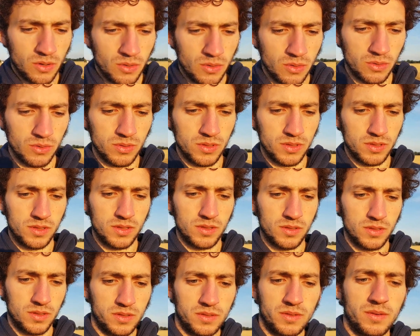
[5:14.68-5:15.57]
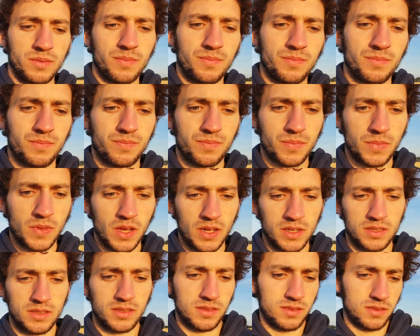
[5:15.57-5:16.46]
und
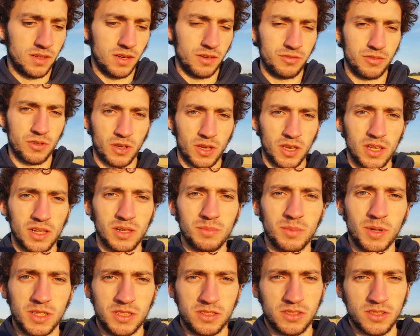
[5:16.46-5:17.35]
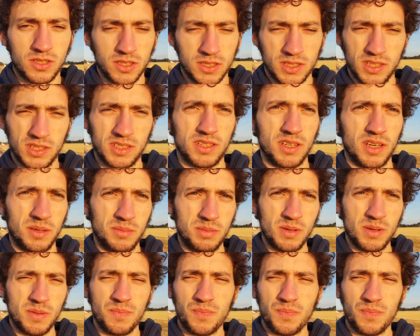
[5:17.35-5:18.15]
halt dafür regelmäßig trainiert habe.